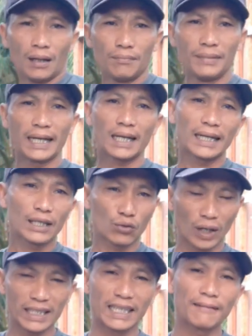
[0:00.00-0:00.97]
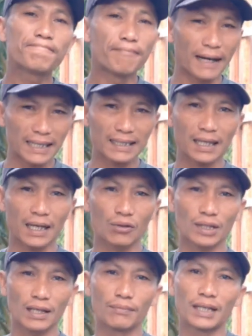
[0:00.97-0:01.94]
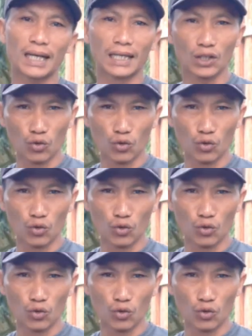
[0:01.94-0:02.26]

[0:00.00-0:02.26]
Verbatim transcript: Biar hitungannya pas, kalau saya berikan